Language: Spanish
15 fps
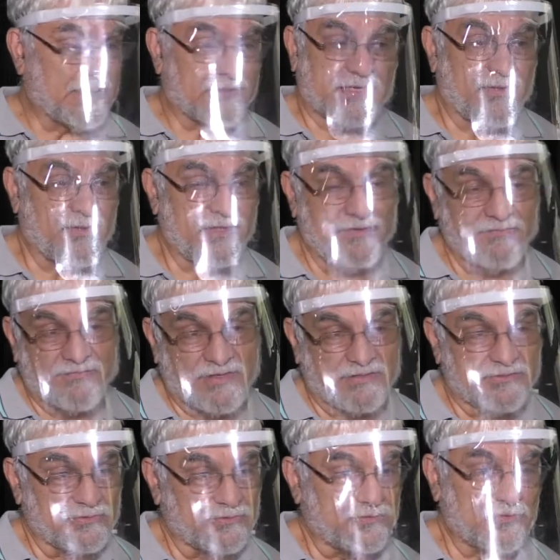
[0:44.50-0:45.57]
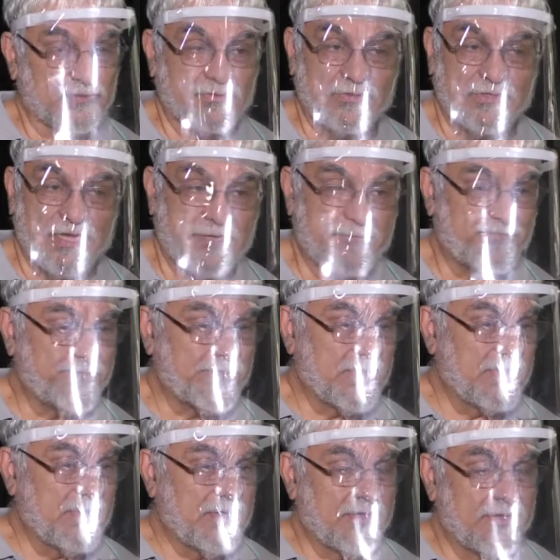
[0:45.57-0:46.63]
a través de infraestructura,
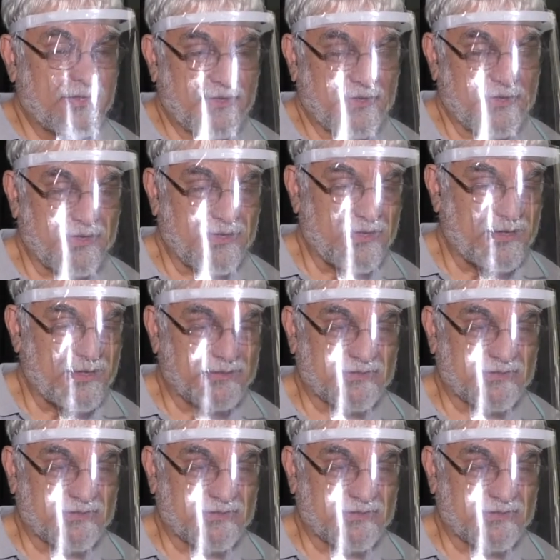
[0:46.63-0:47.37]
eh,